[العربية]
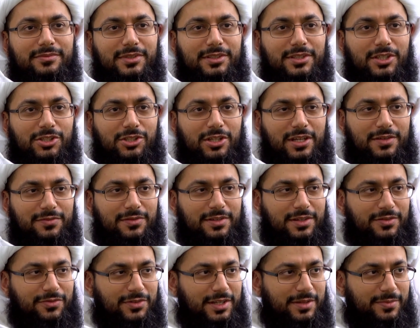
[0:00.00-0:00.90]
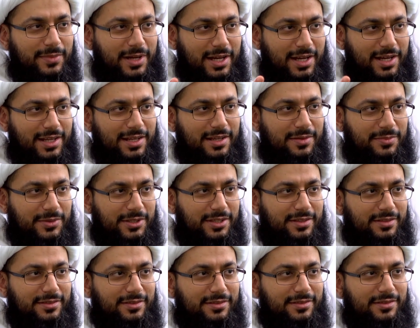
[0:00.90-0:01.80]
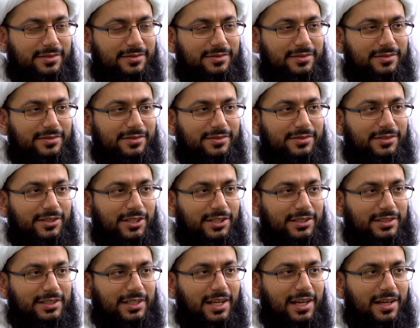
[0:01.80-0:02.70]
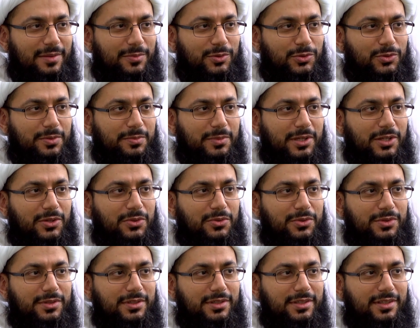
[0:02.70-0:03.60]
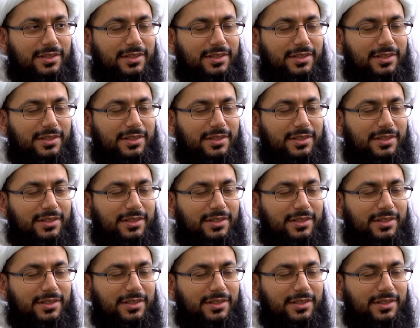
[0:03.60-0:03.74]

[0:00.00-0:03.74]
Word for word: أنت شايف نعم، الفيلم عالمي نعم أي. يطلع بدون ما يكون